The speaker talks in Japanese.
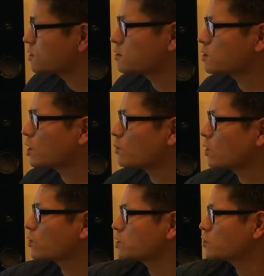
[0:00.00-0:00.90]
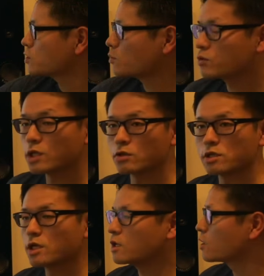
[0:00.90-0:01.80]
については同じようなもんなの
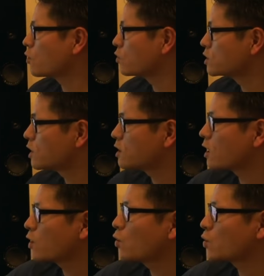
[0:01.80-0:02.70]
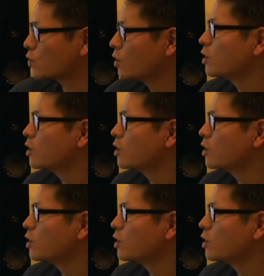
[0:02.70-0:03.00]
で、ここに入れてあげようよ